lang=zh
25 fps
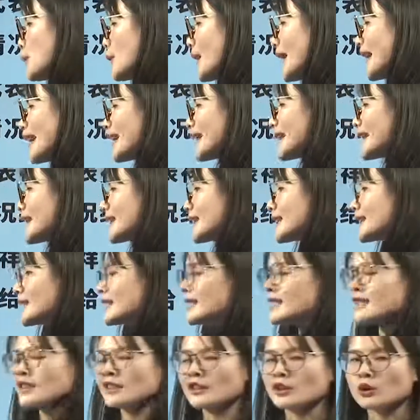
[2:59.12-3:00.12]
园林
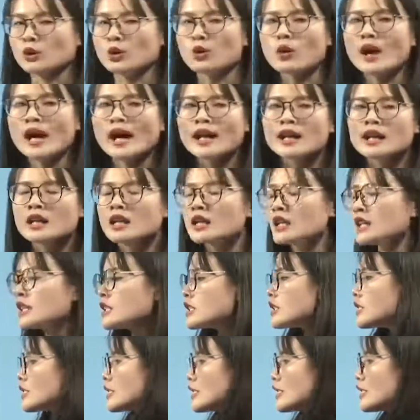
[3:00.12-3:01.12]
景观，
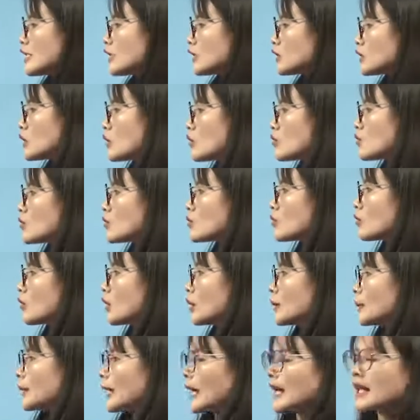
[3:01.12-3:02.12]
这些都是
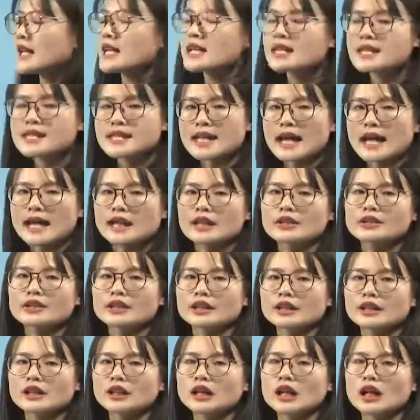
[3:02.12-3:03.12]
我们在
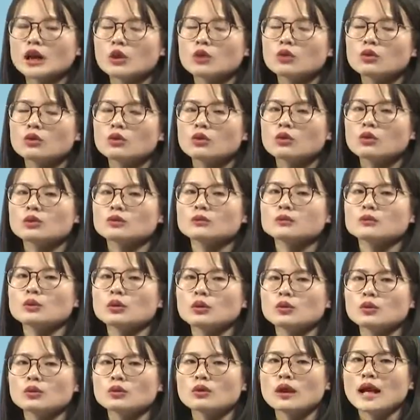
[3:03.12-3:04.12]
这个故宫博
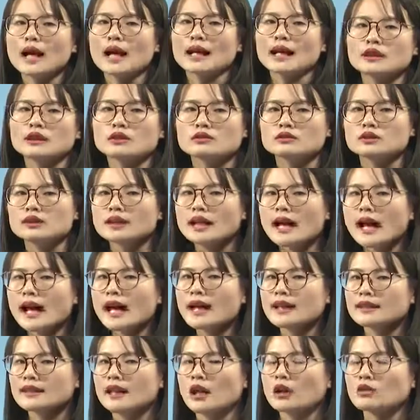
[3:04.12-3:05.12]
物馆都能
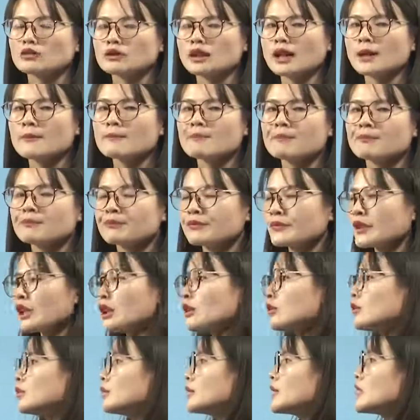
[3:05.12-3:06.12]
看到的。
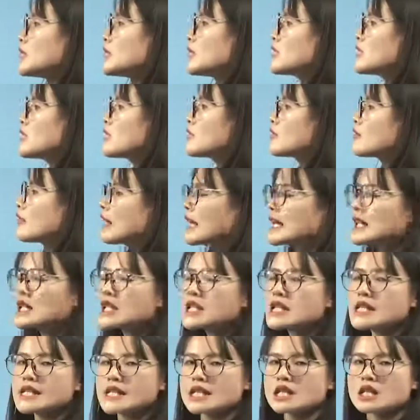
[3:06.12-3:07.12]
那我们认识完
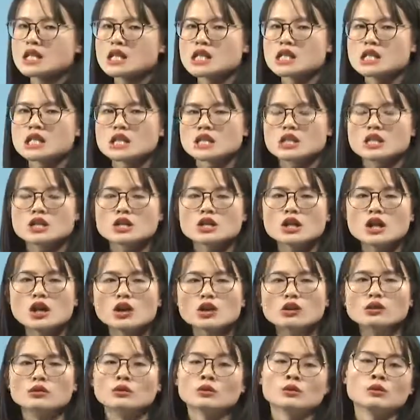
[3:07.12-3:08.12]
这几个词之后，
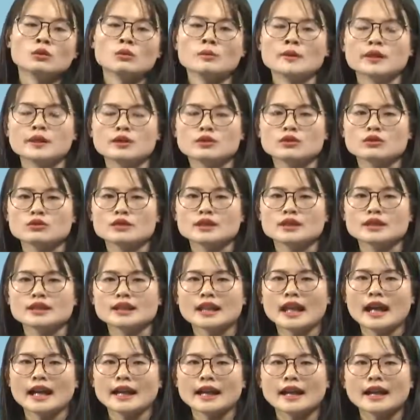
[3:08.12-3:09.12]
我们就一
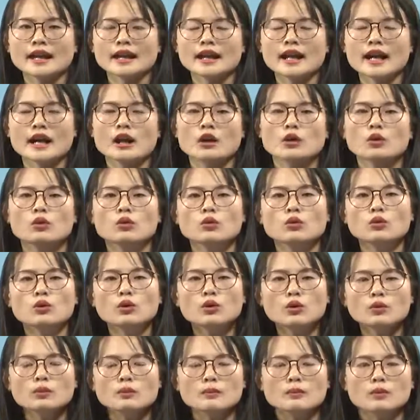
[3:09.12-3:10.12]
起来看看故
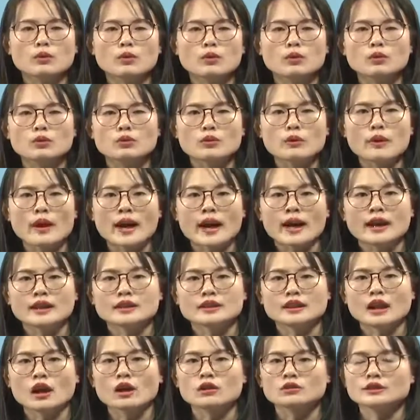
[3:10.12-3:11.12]
宫博物院
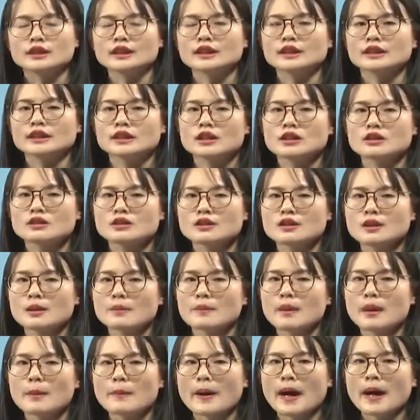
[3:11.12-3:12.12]
到底是什
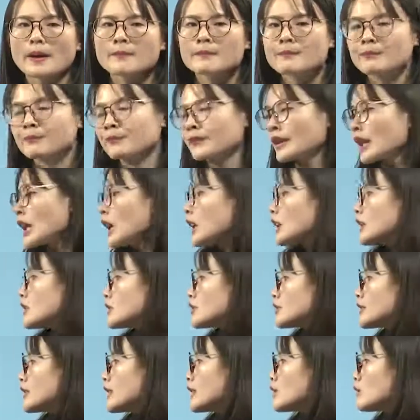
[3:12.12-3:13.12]
么吧。
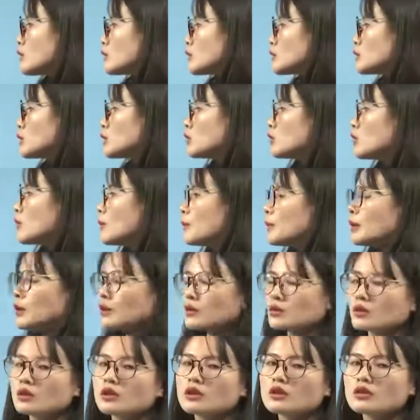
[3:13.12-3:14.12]
首先，我们通过默
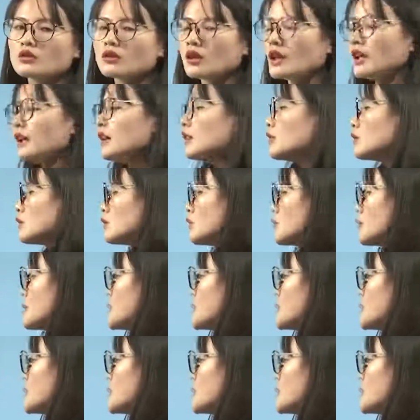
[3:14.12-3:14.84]
读课文，我